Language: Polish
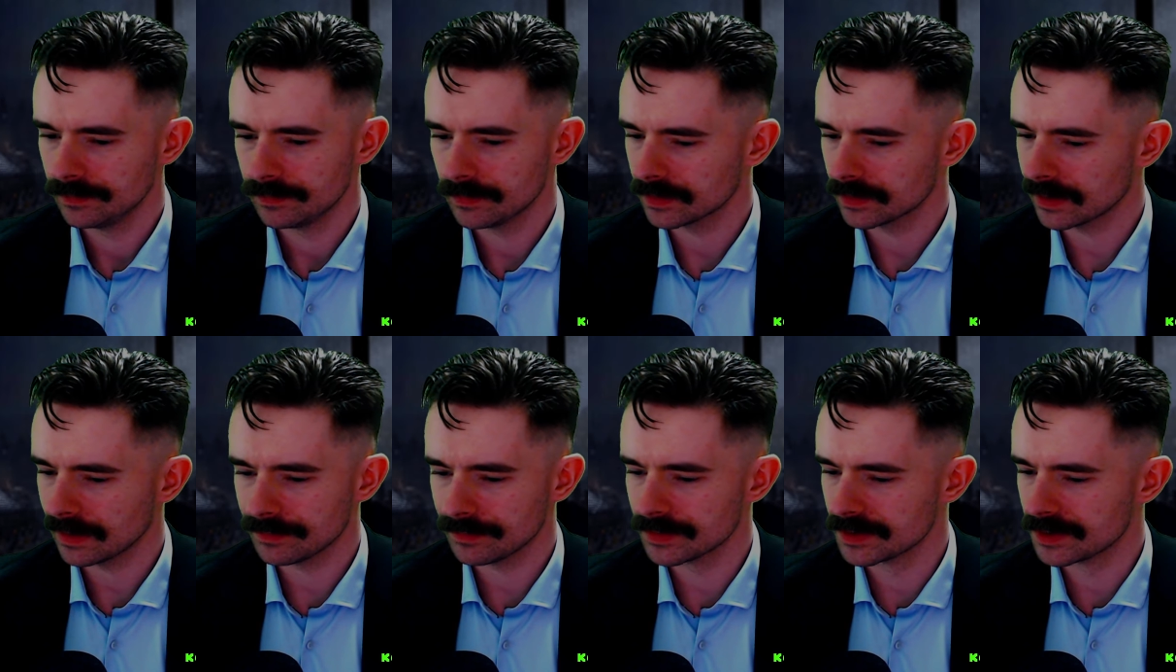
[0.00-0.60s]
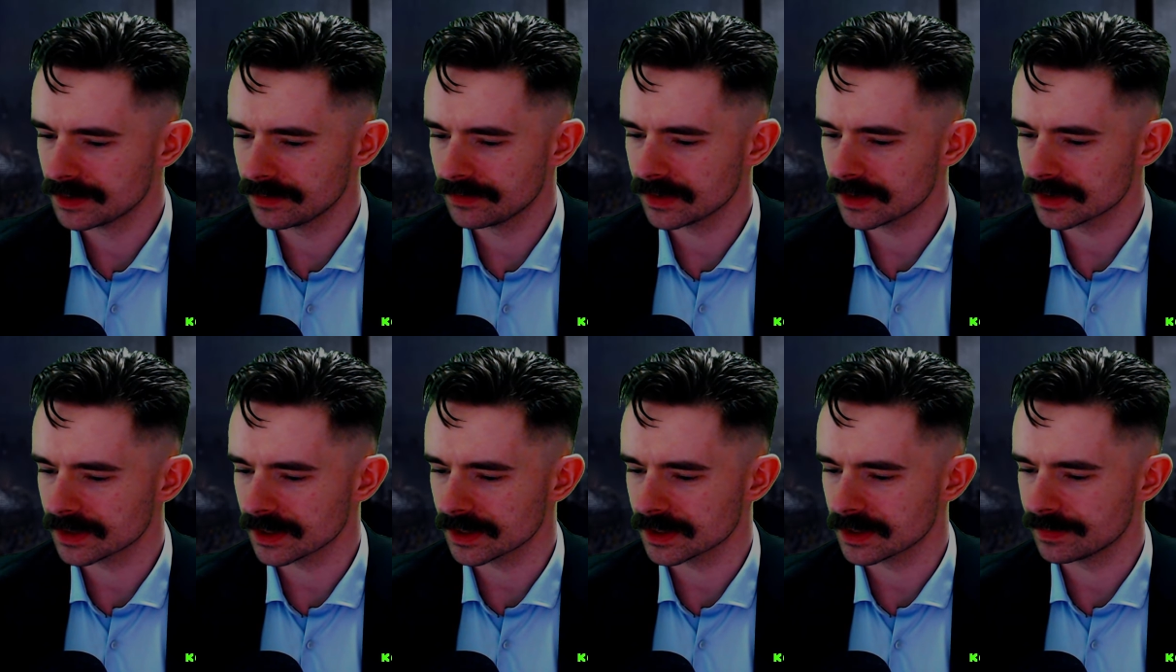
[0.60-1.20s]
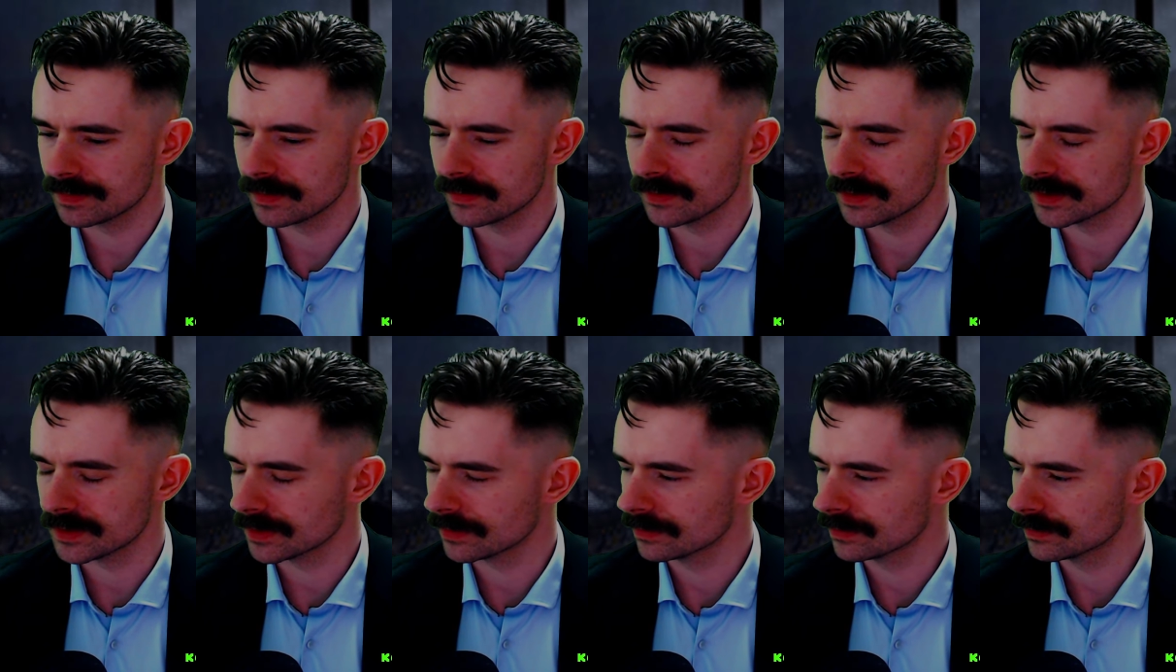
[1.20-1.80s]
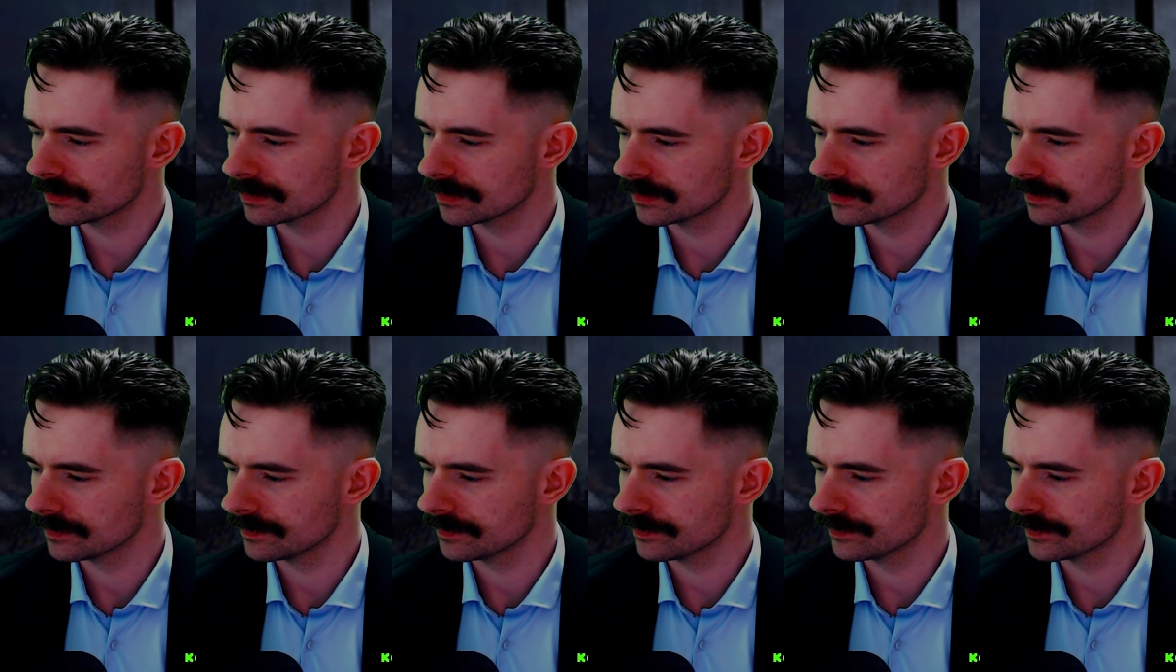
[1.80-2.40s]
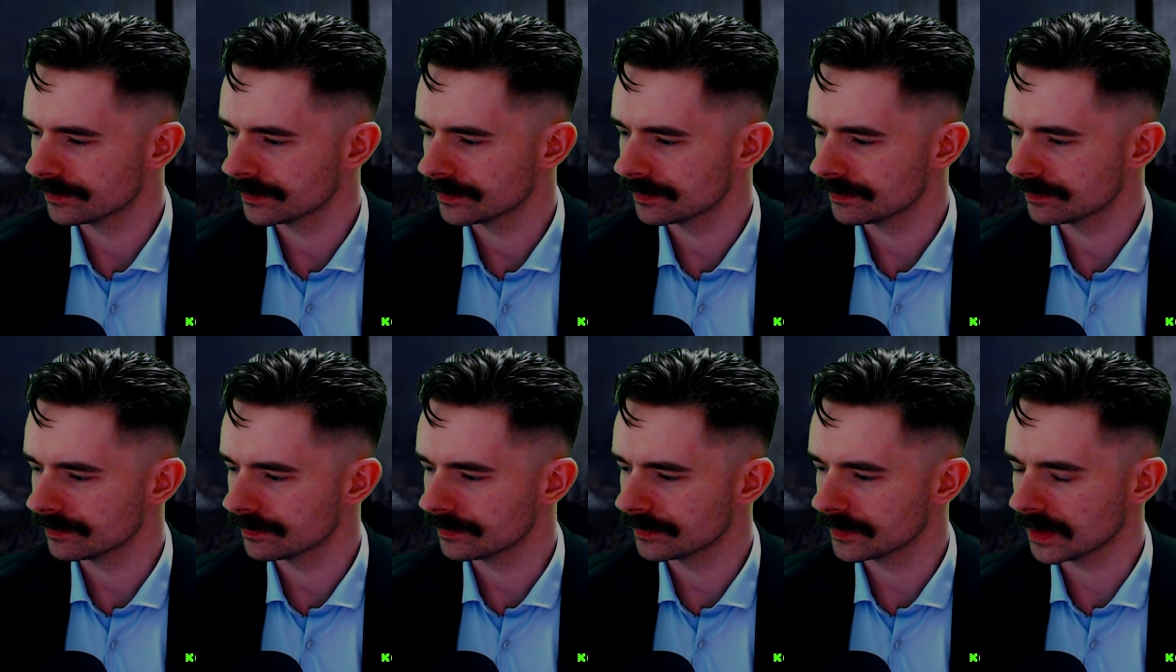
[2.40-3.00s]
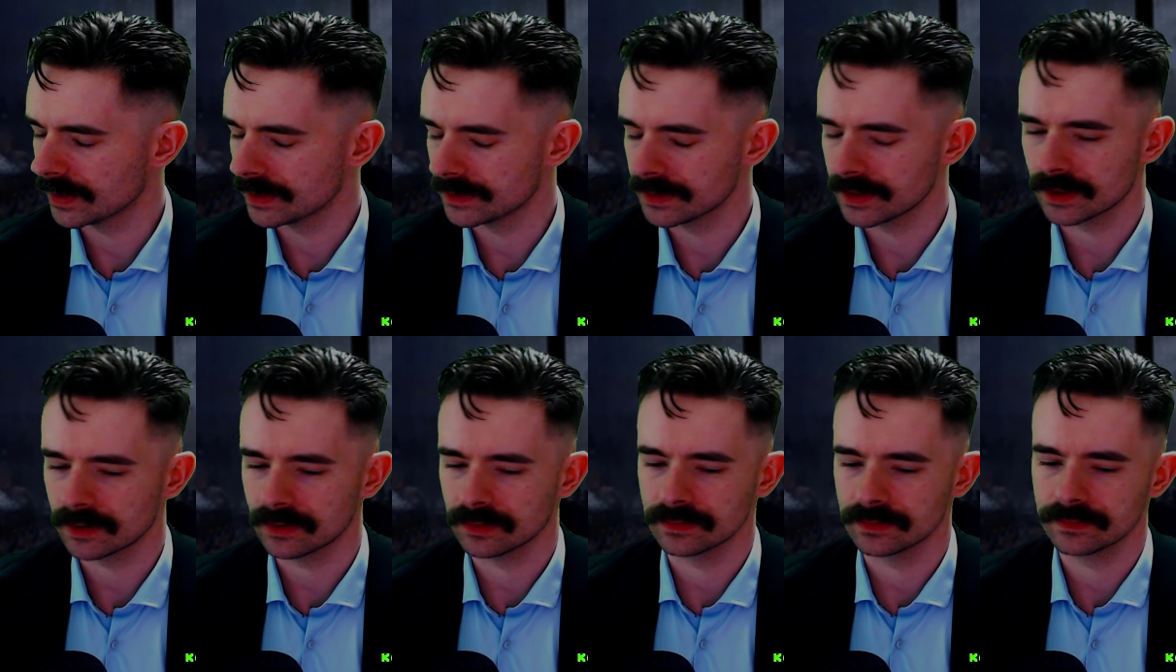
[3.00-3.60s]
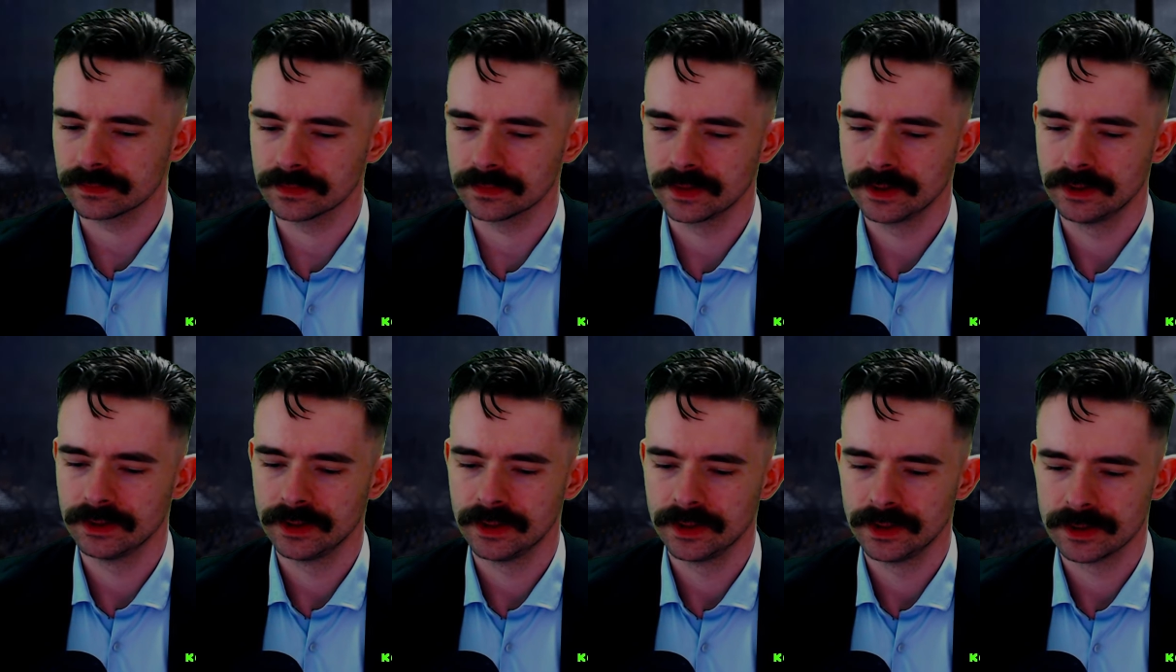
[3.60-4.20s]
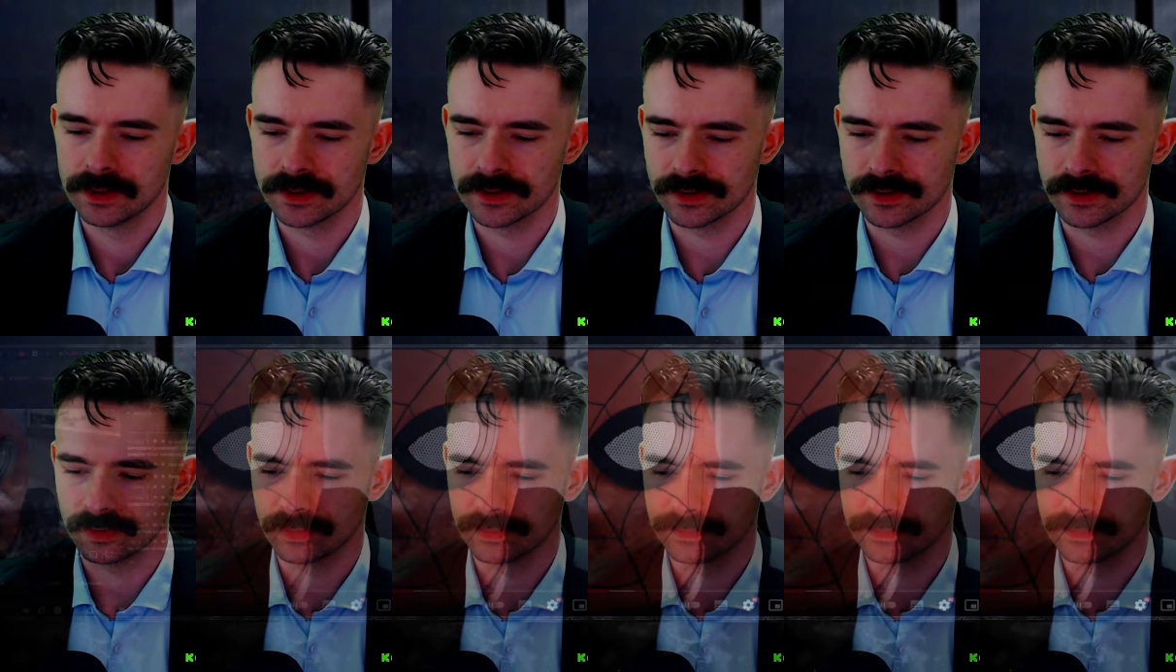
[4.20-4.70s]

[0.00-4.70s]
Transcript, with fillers: Bo tam dziwne rzeczy powiedział ten, jaką sru